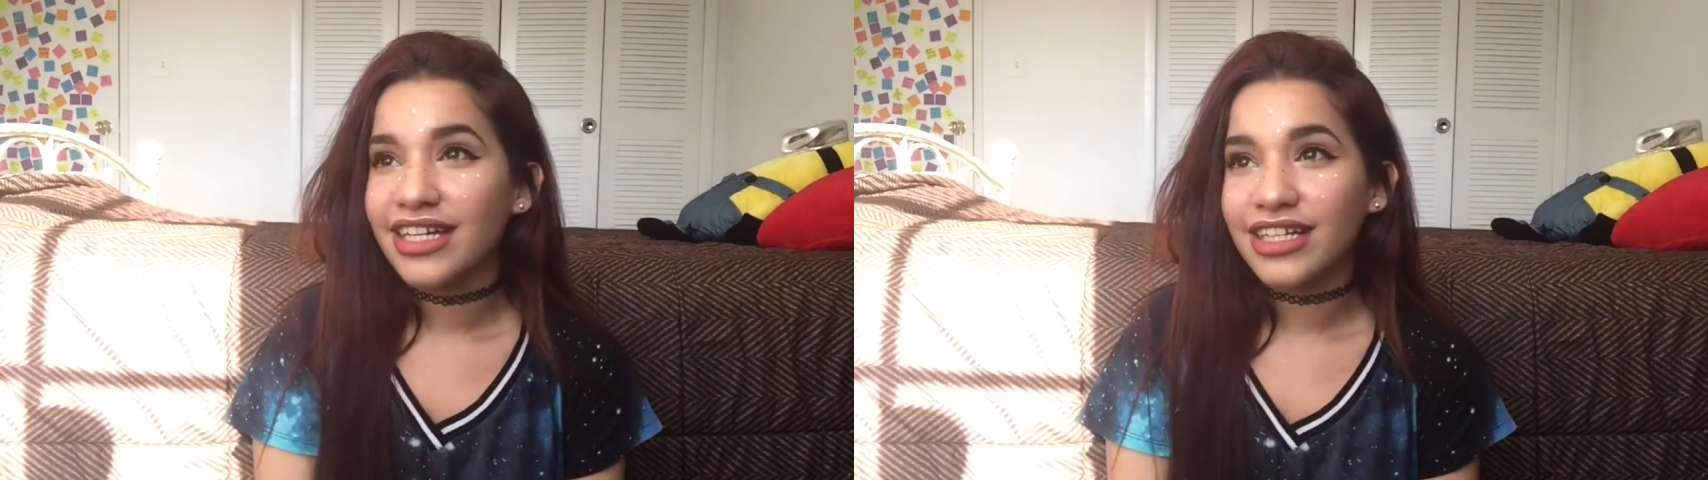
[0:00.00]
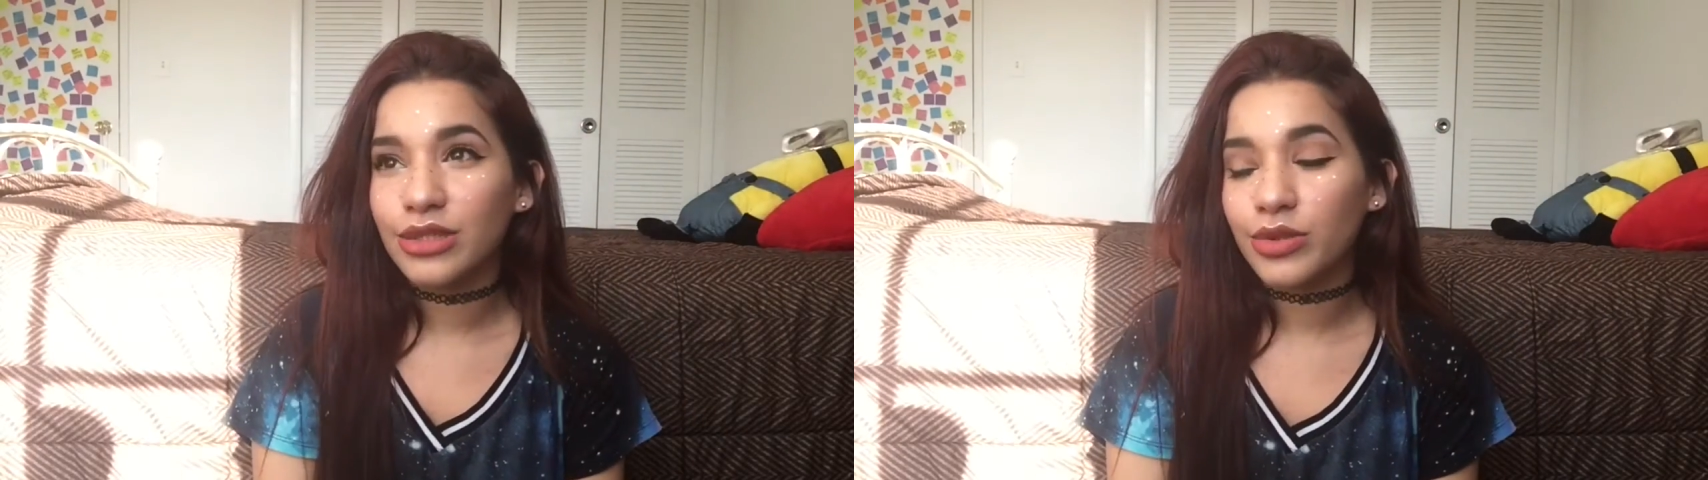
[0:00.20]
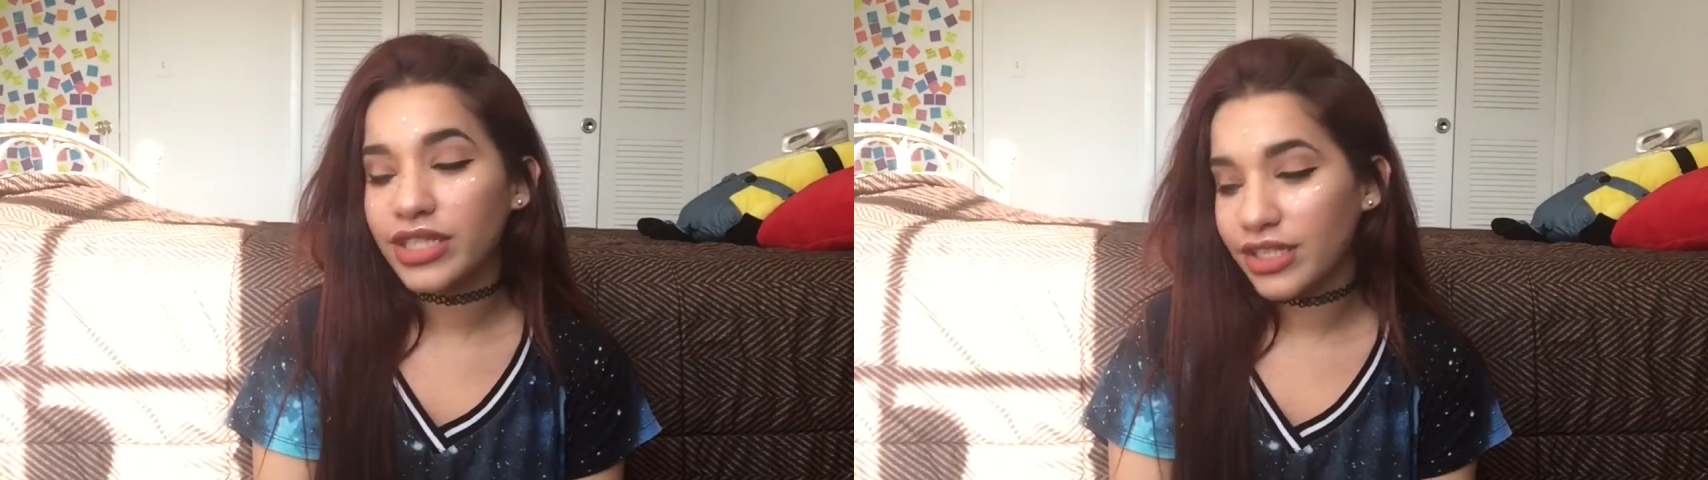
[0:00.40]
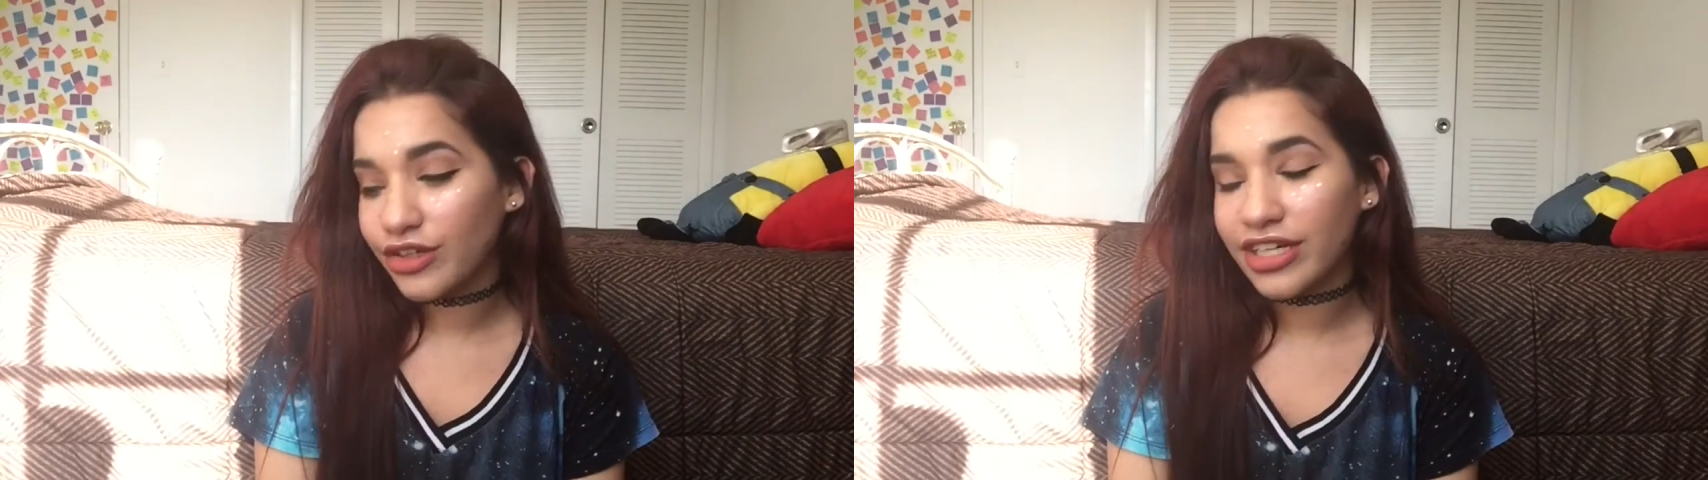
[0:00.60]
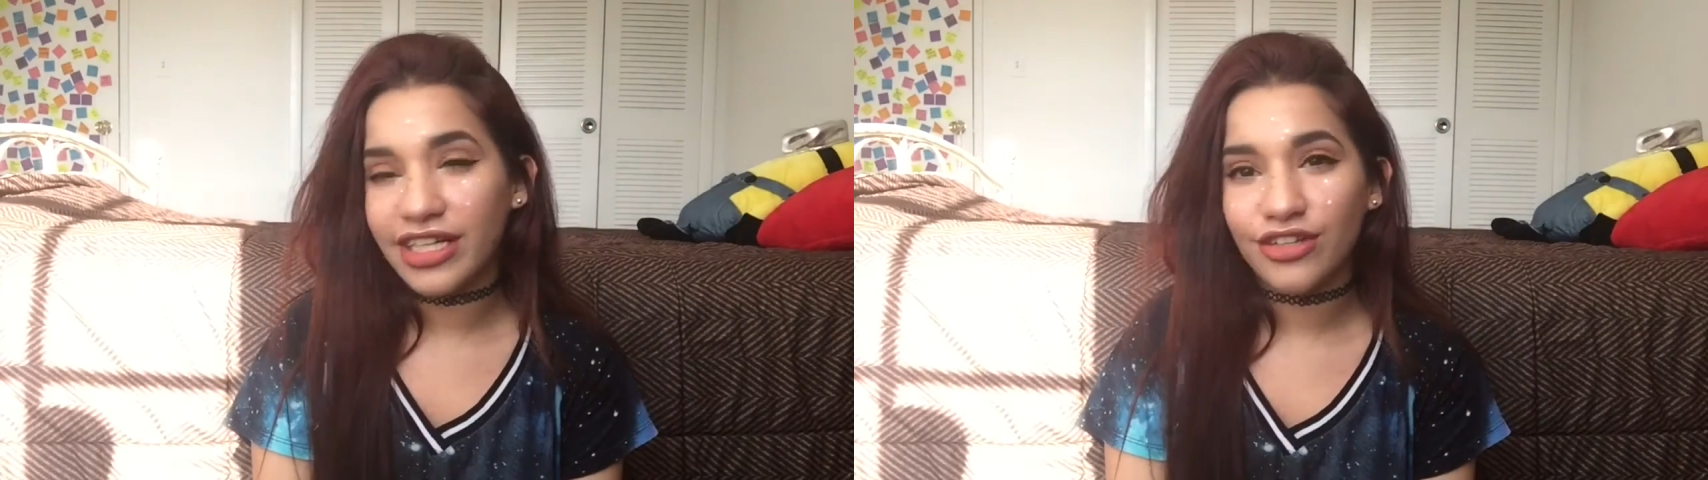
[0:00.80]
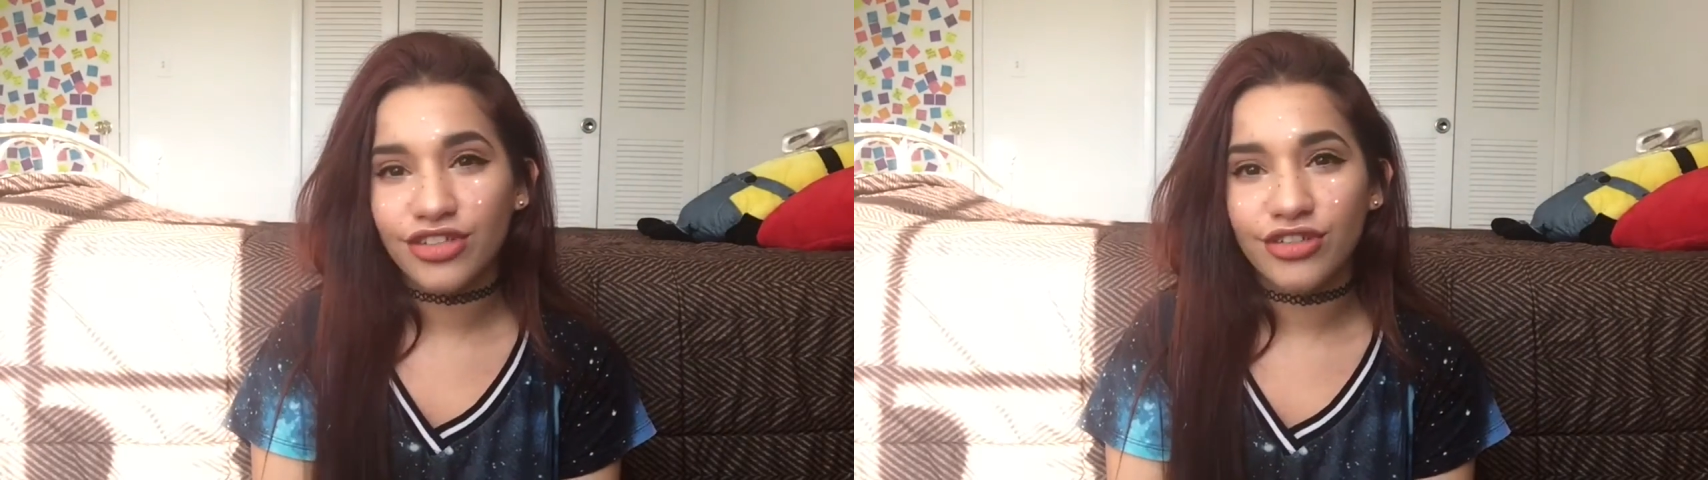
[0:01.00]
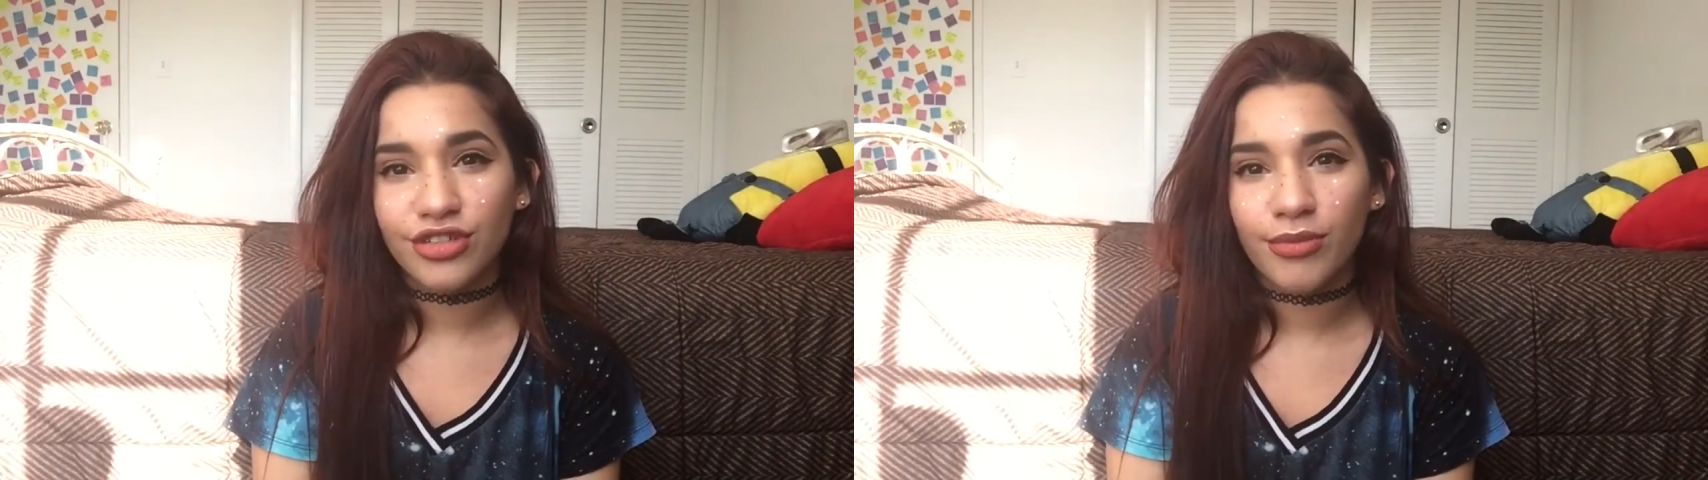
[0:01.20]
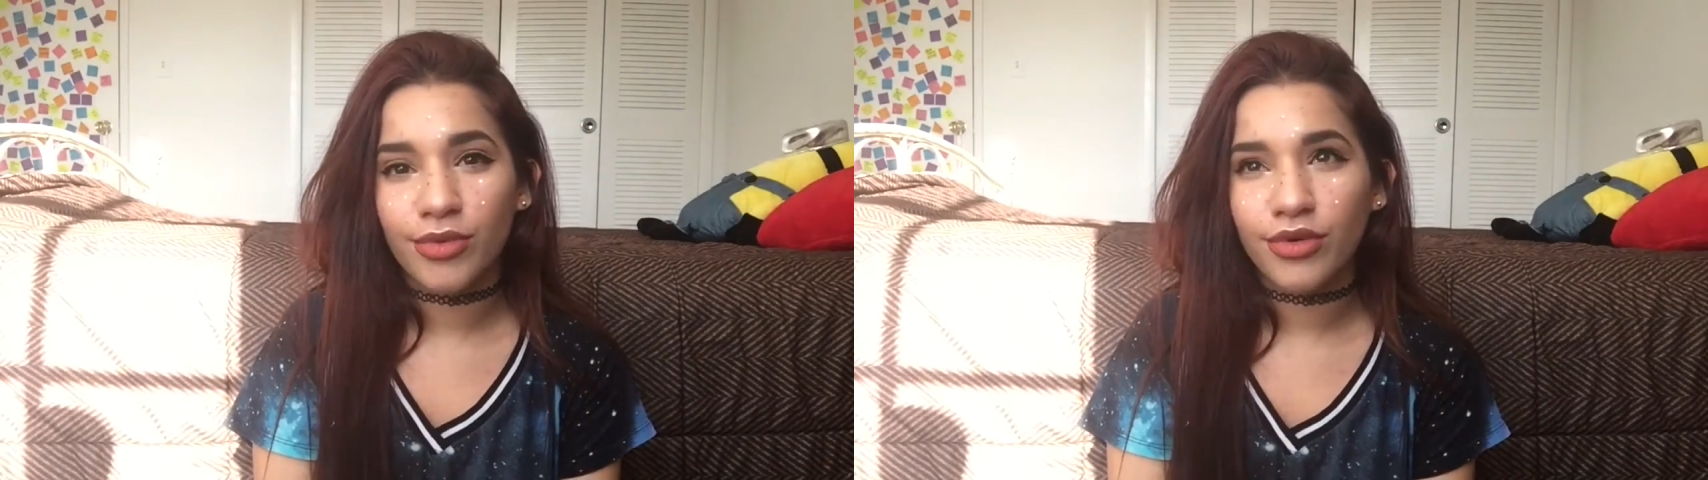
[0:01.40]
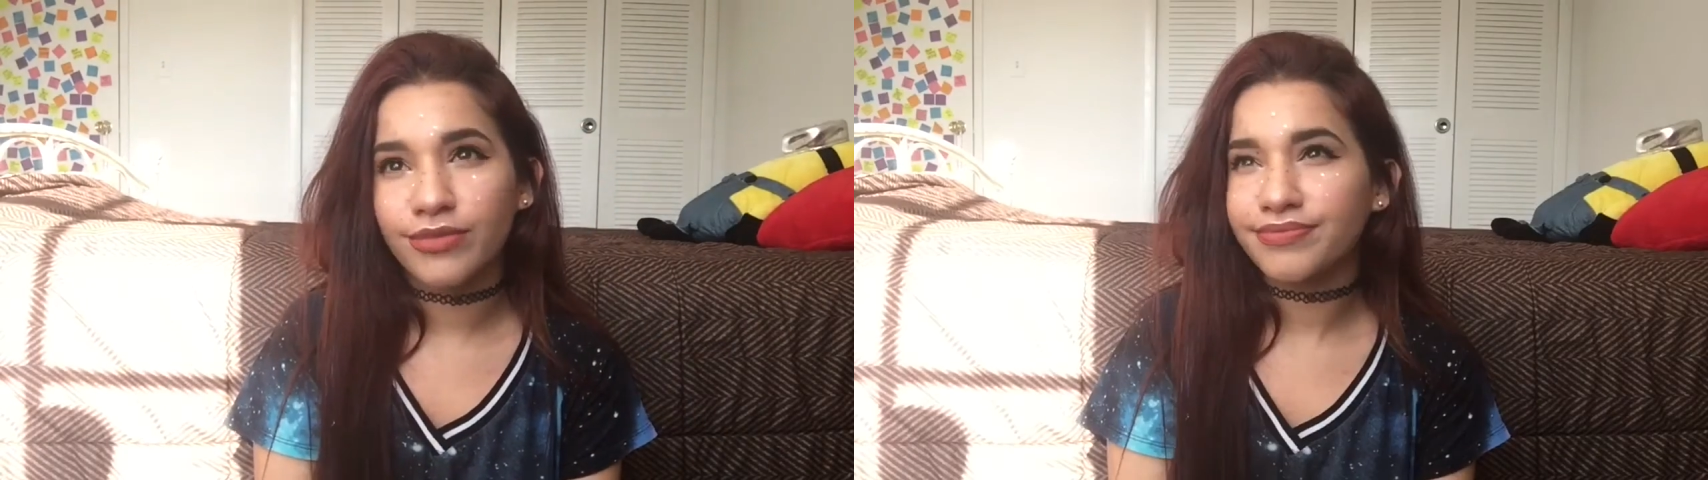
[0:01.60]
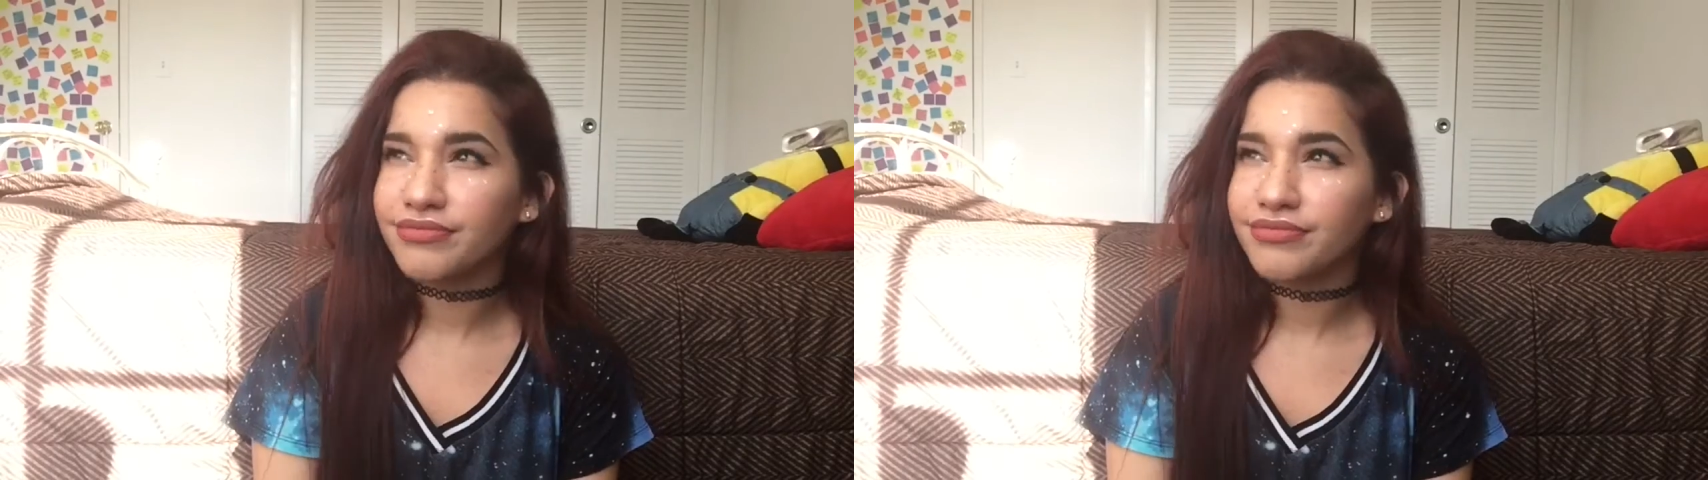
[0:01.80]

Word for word: Y tuve que corregir los ojos como